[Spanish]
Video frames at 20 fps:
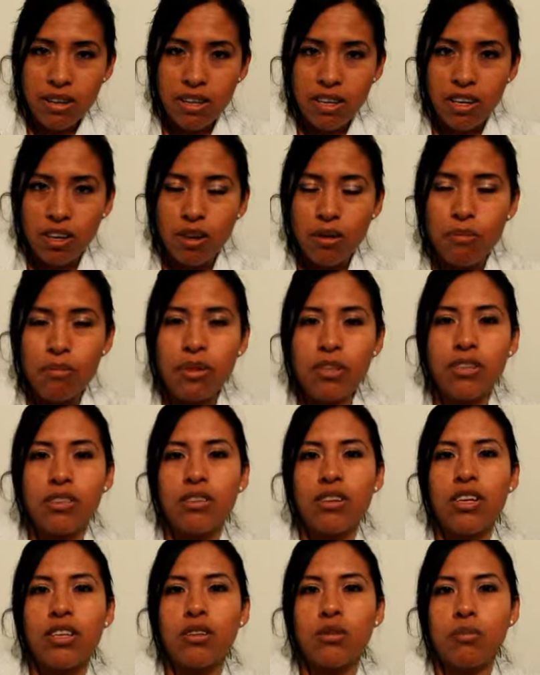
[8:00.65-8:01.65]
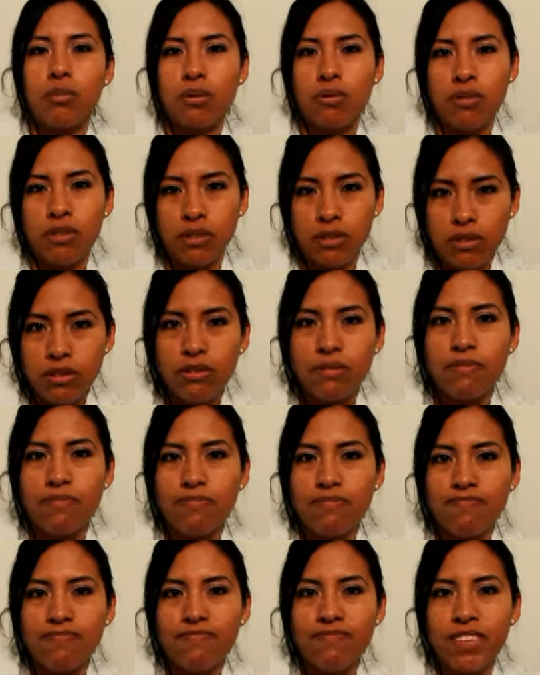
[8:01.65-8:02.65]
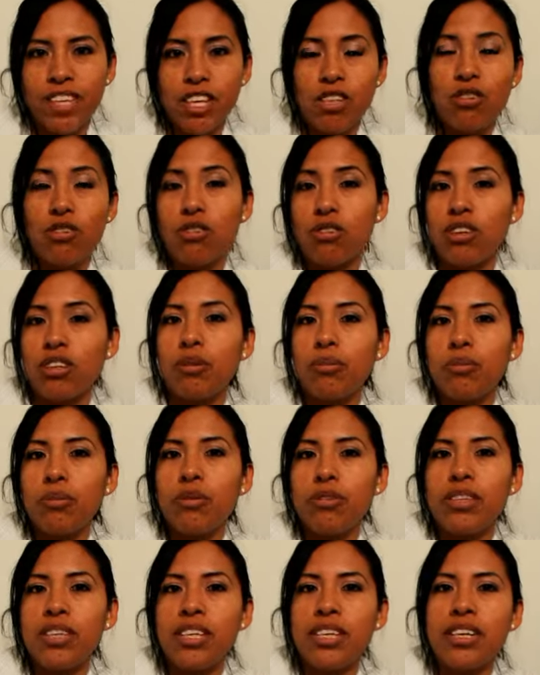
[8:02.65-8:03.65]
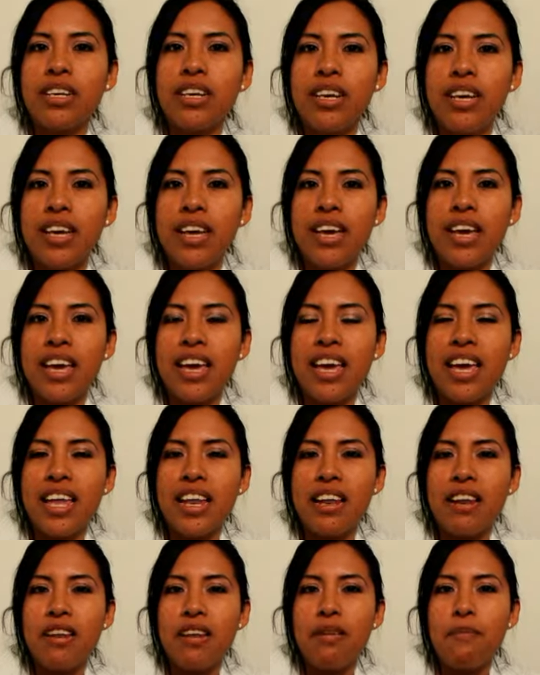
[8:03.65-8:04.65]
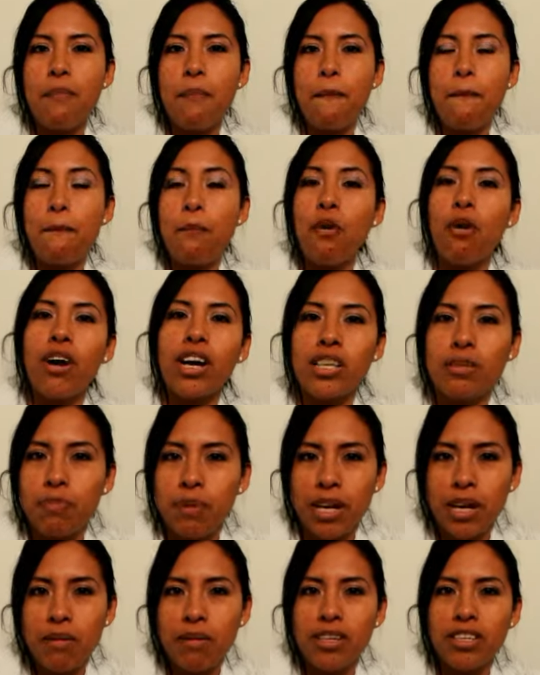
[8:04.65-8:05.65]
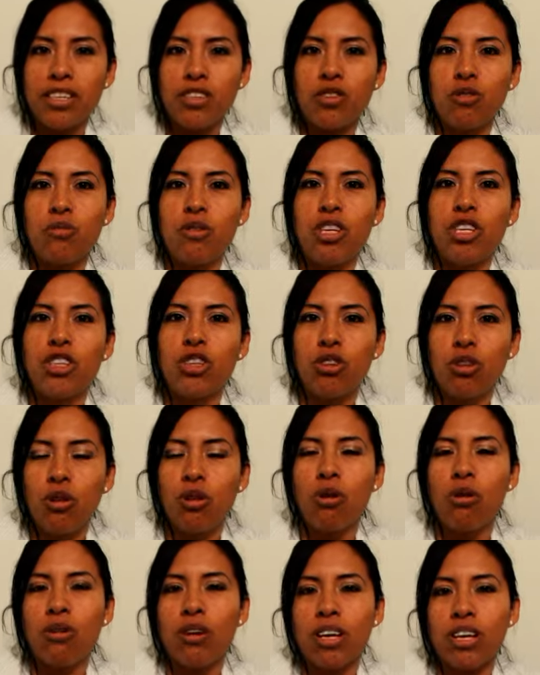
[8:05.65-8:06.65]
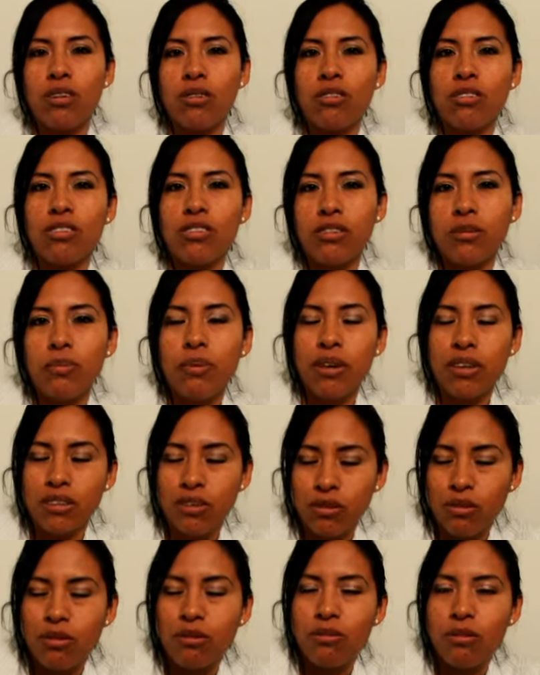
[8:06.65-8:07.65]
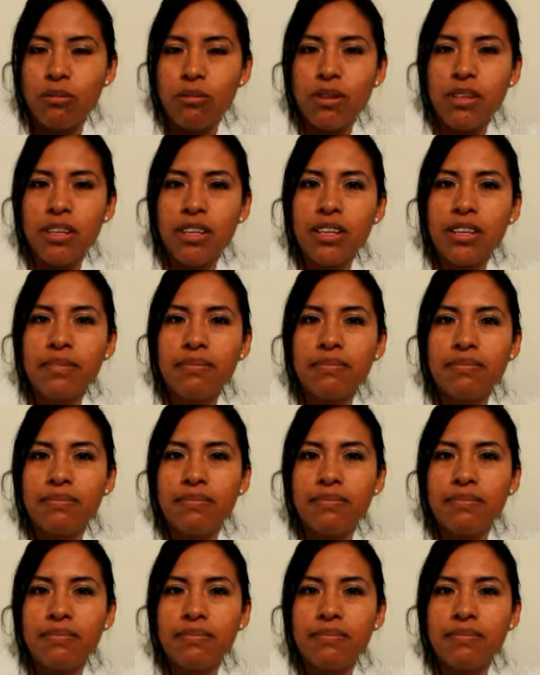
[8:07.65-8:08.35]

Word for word: y convicción a tu profesión. Eso es lo que te puedo decir. En pocas palabras, resumir todo lo que yo siento para Actitud Femenina.